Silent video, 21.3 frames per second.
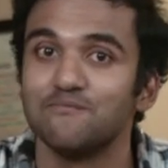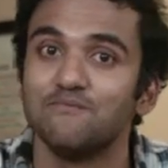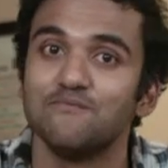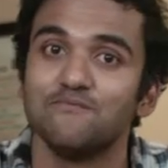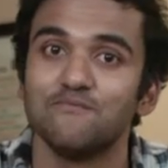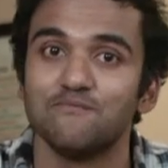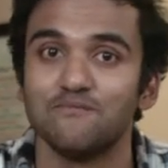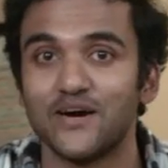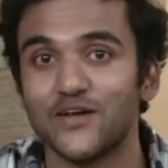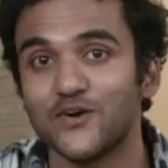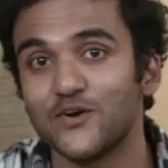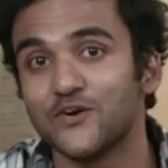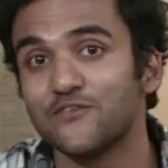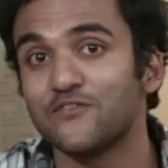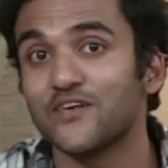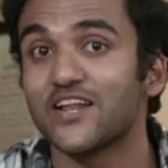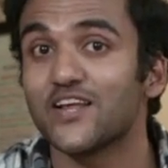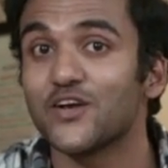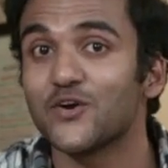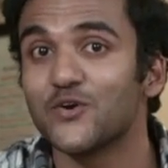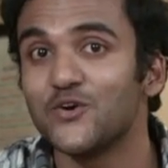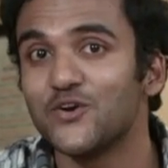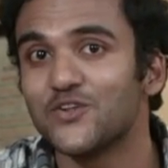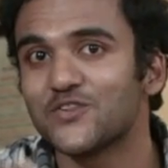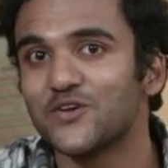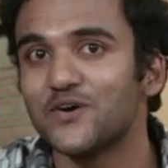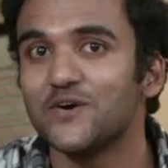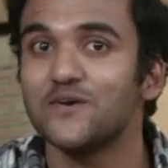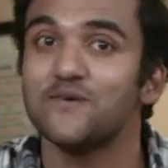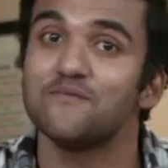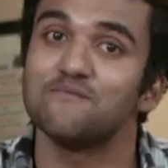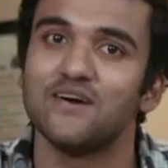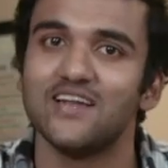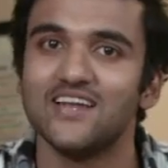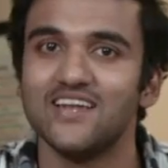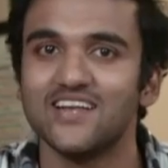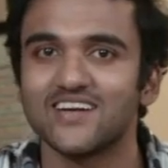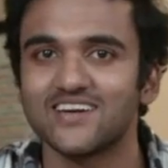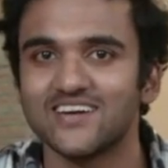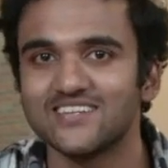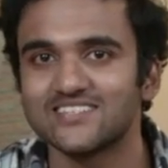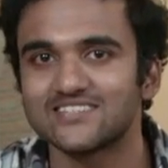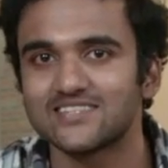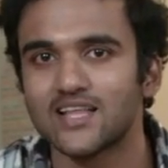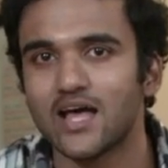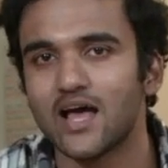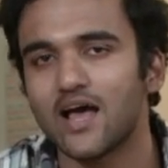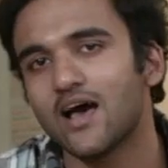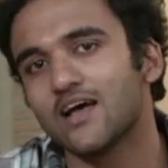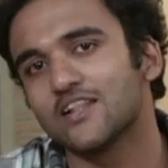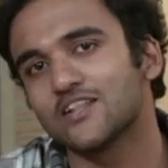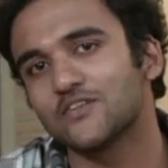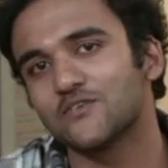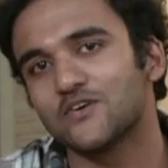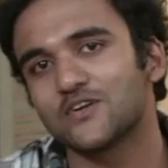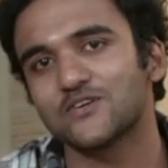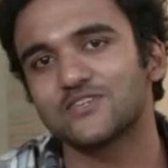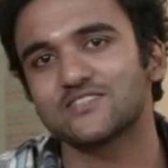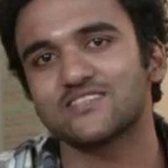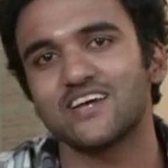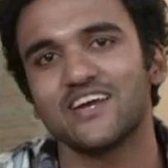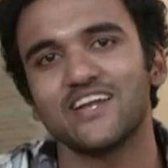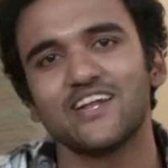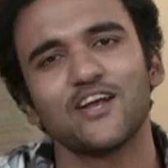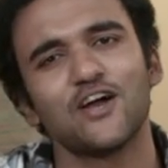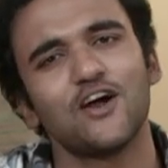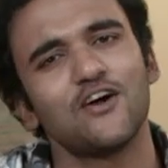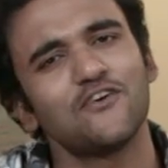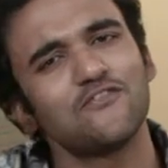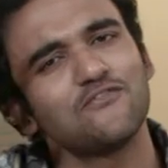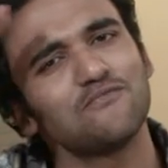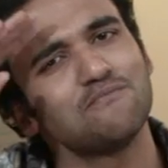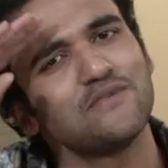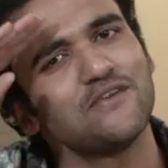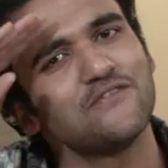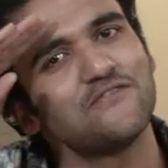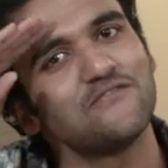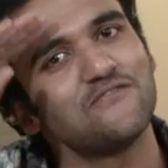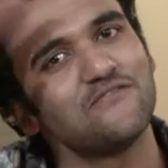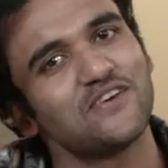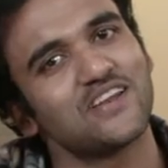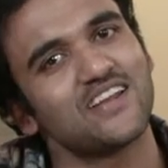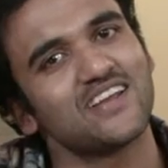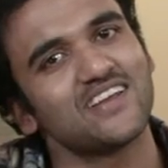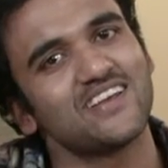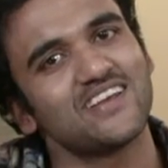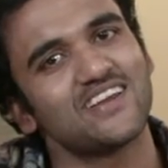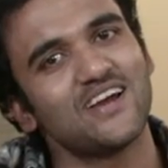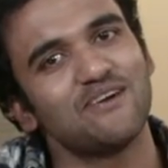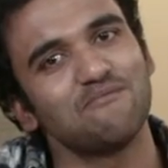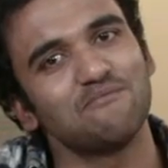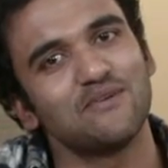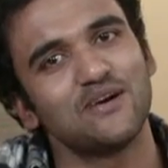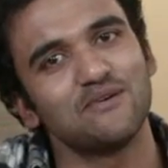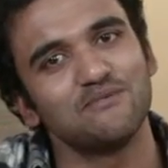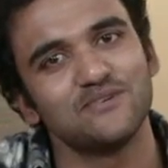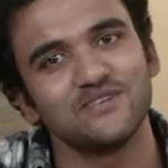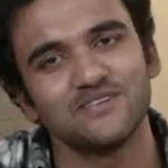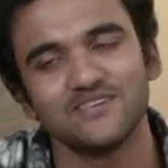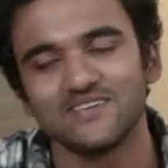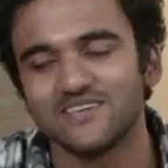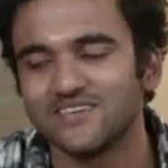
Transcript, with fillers: మరో ఫిరంగి గుండుతో మళ్ళీ కలుస్తాను అంతవరకు సైనింగ్ ఆఫ్ మీ ఫిరంగి రాంబాబు